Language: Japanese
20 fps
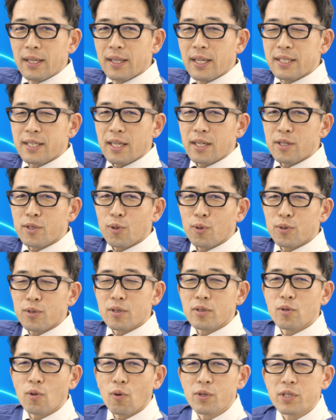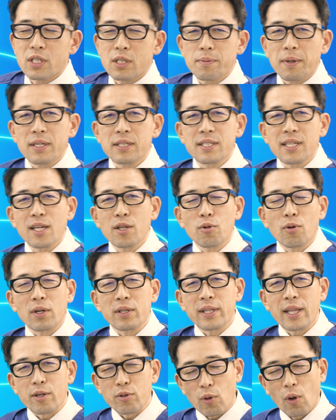で積層すると一番精度
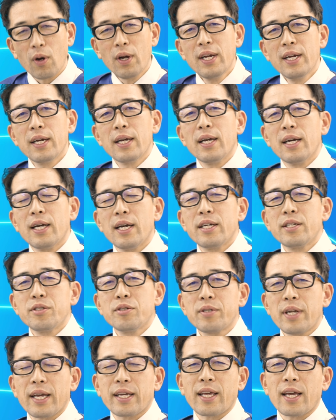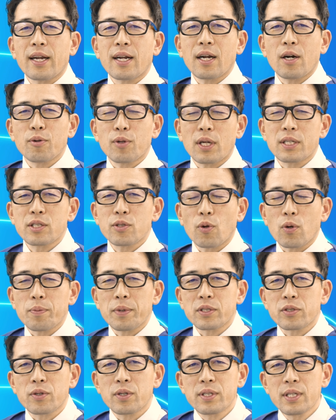が出るというね結果を出しており
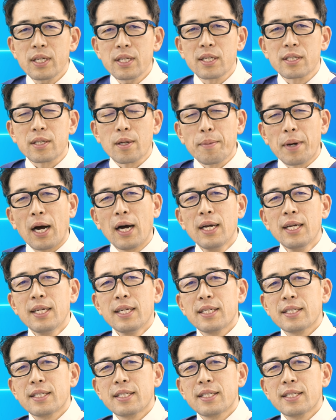ますのでぜひですね、まあ、